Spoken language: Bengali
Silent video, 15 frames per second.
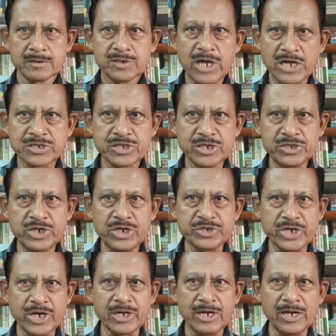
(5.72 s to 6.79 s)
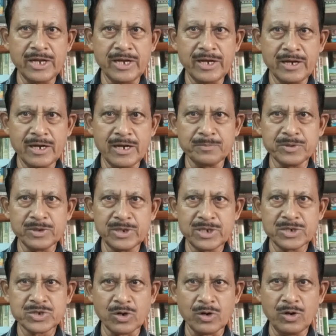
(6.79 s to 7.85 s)
শাস্তিজির চ্যানেলে আপনাদের
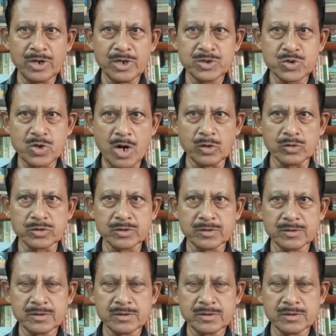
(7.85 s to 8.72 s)
সকলকে স্বাগত